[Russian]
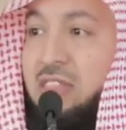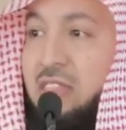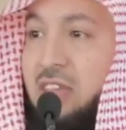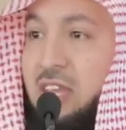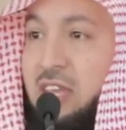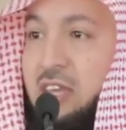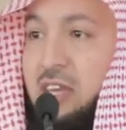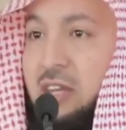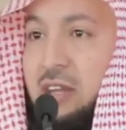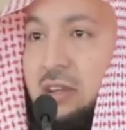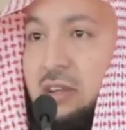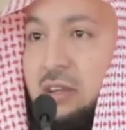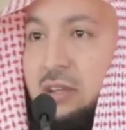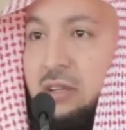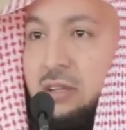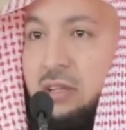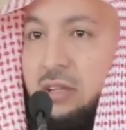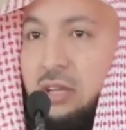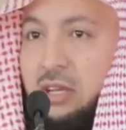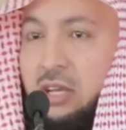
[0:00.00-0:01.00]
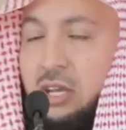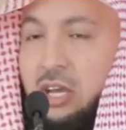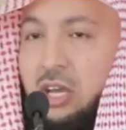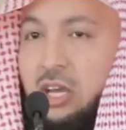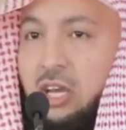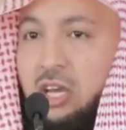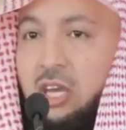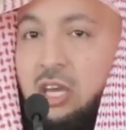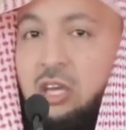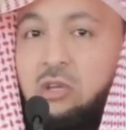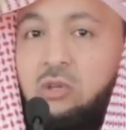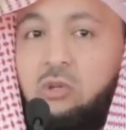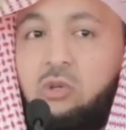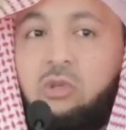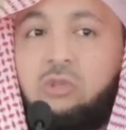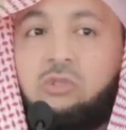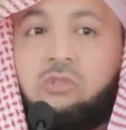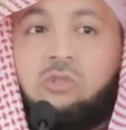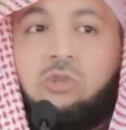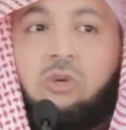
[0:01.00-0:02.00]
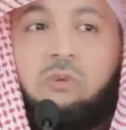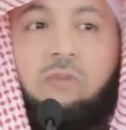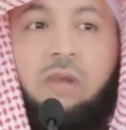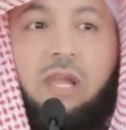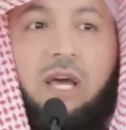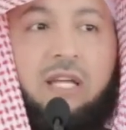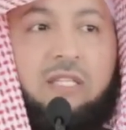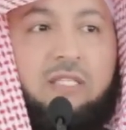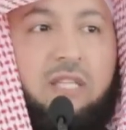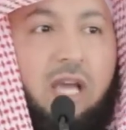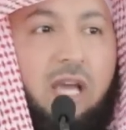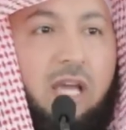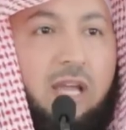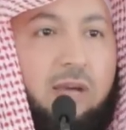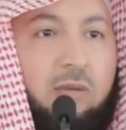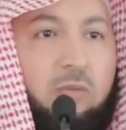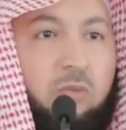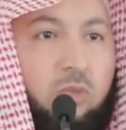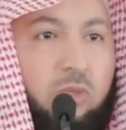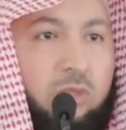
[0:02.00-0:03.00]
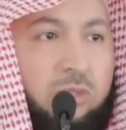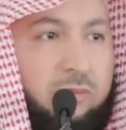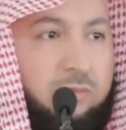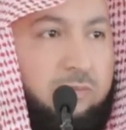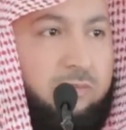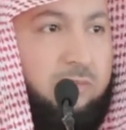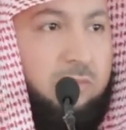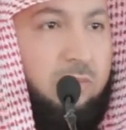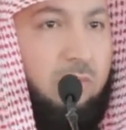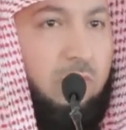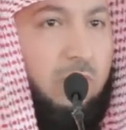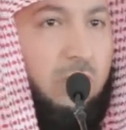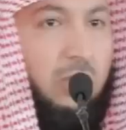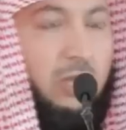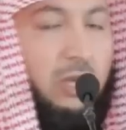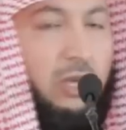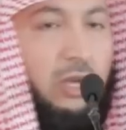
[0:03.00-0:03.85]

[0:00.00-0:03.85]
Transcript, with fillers: знаете, то спросите обладателей напоминания».